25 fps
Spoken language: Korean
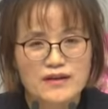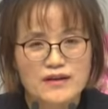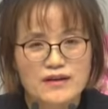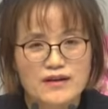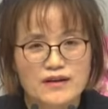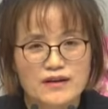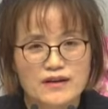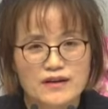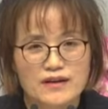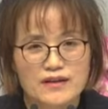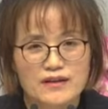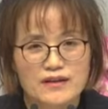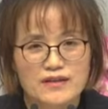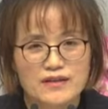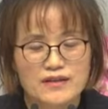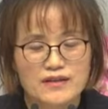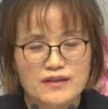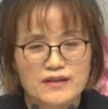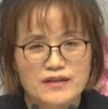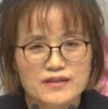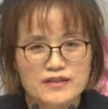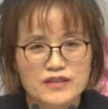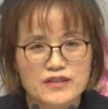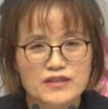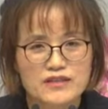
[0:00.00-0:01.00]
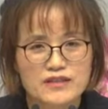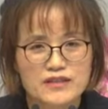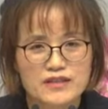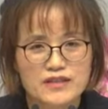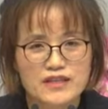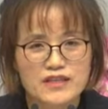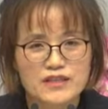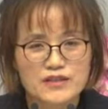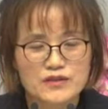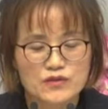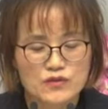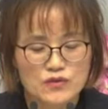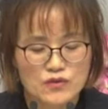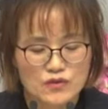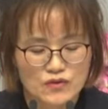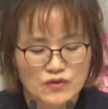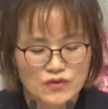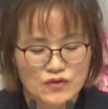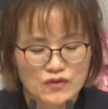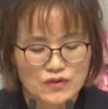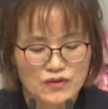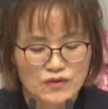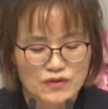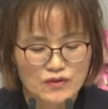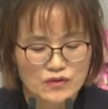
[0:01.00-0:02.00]
어,
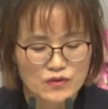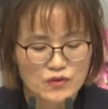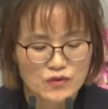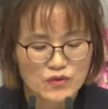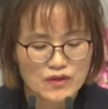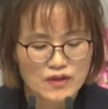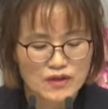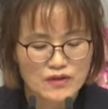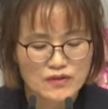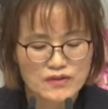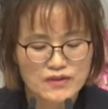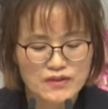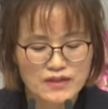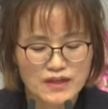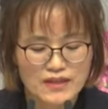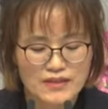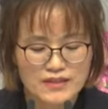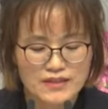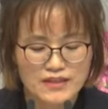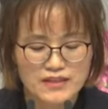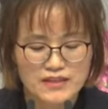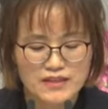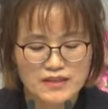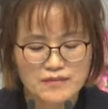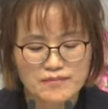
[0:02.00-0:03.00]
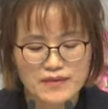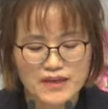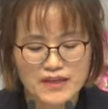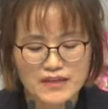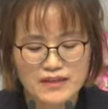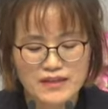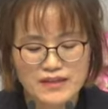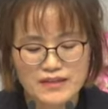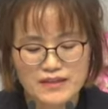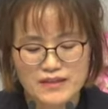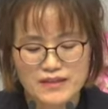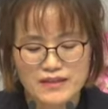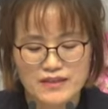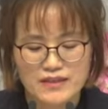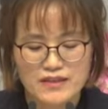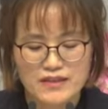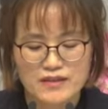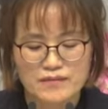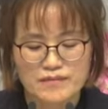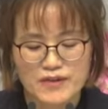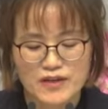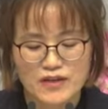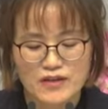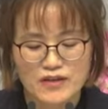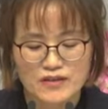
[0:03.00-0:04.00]
성경에서도 돌아온 당자절마다
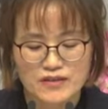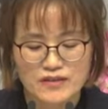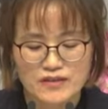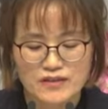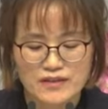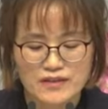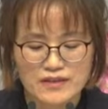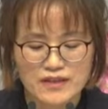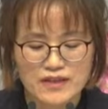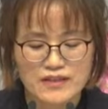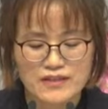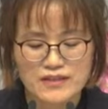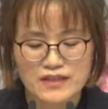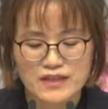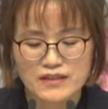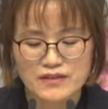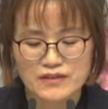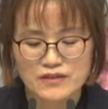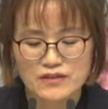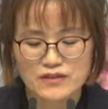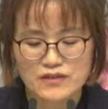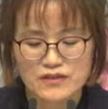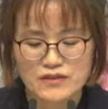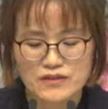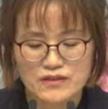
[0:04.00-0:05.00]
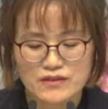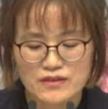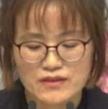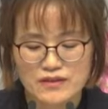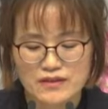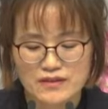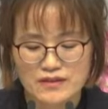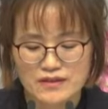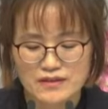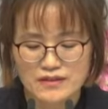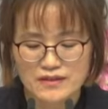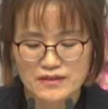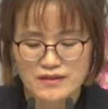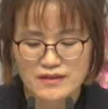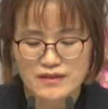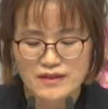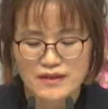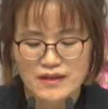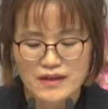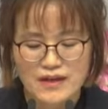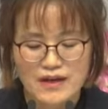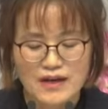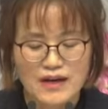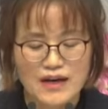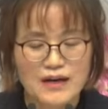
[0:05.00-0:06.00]
드리며 성대한 찬찬을 드리는
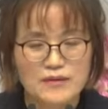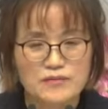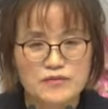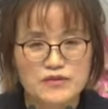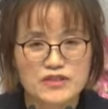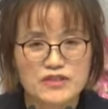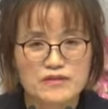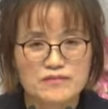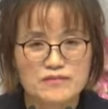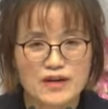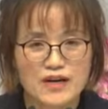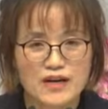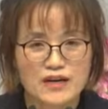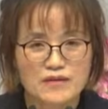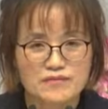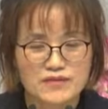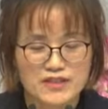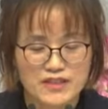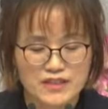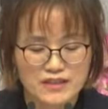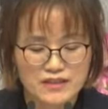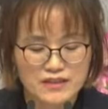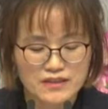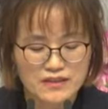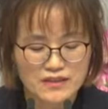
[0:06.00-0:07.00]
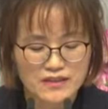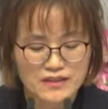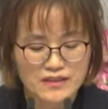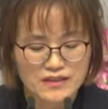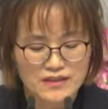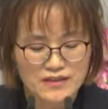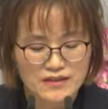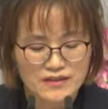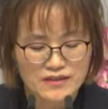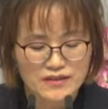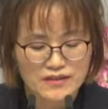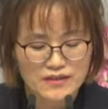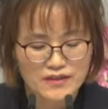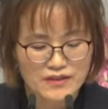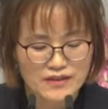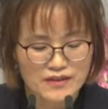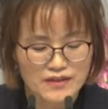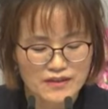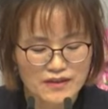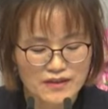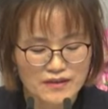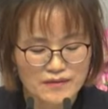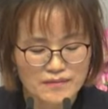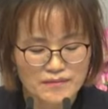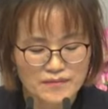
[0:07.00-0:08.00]
아버지 마음이 인격인
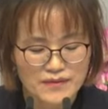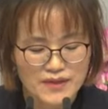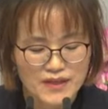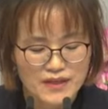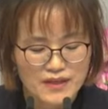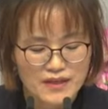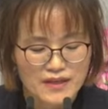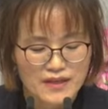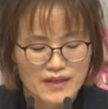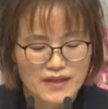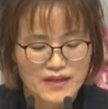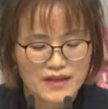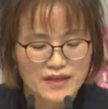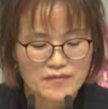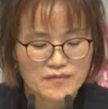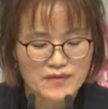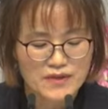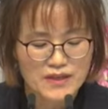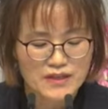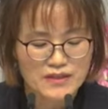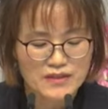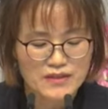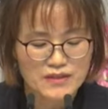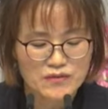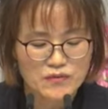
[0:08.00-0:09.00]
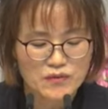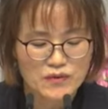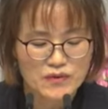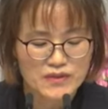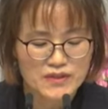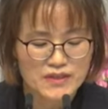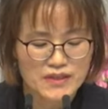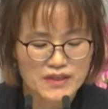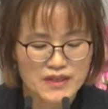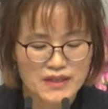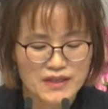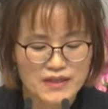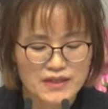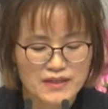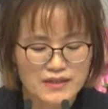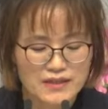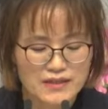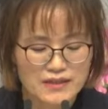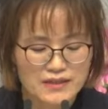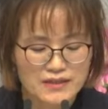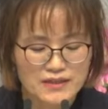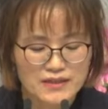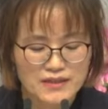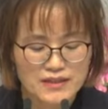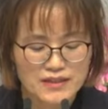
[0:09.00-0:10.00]
것처럼 예레미야
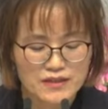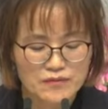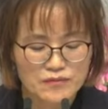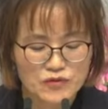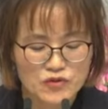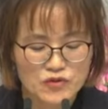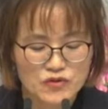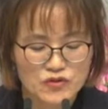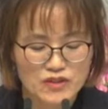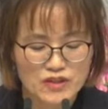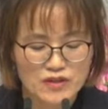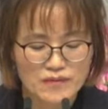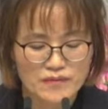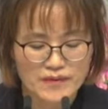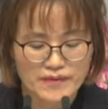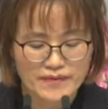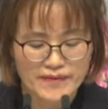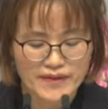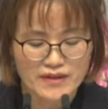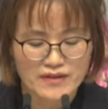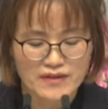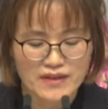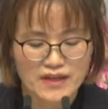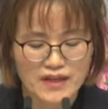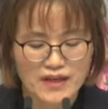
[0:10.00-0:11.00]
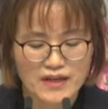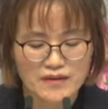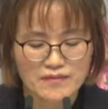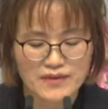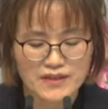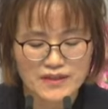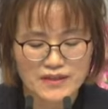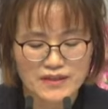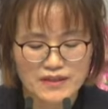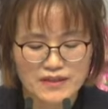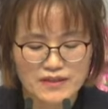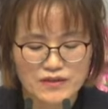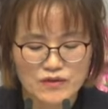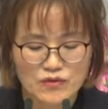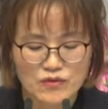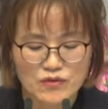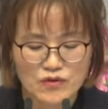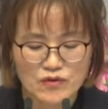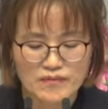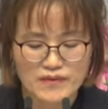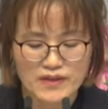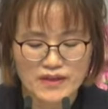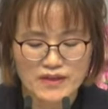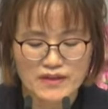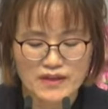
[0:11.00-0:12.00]
15장 19절에 보면 내가 만일
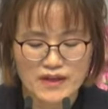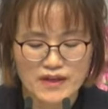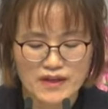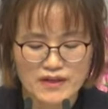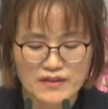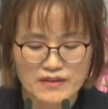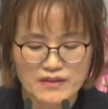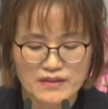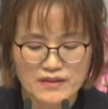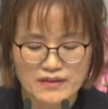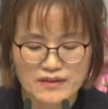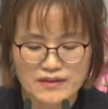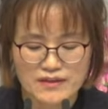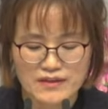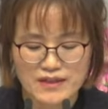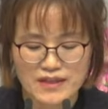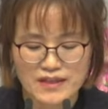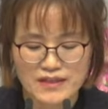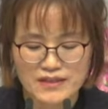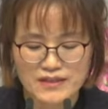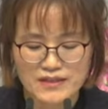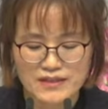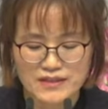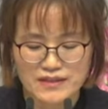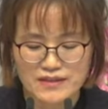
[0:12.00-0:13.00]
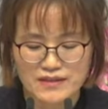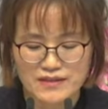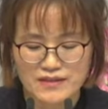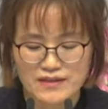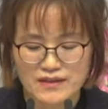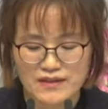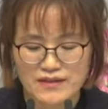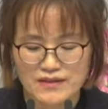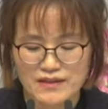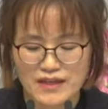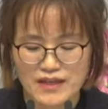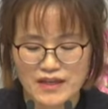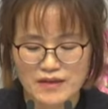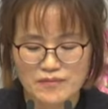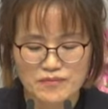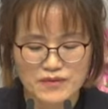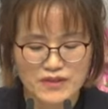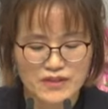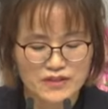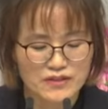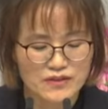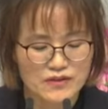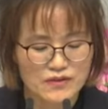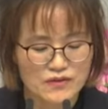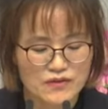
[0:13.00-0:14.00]
돌아오면 내가 너를 다시 이끌어 내
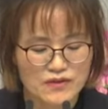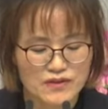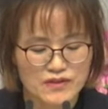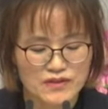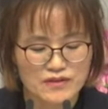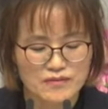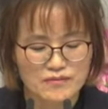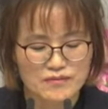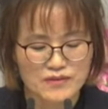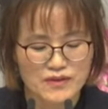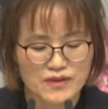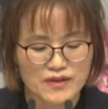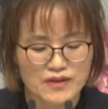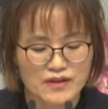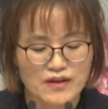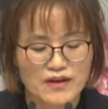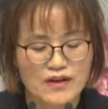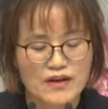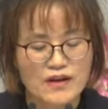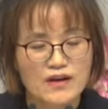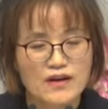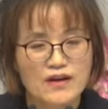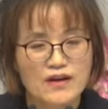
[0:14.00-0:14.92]
앞에 세울 것이며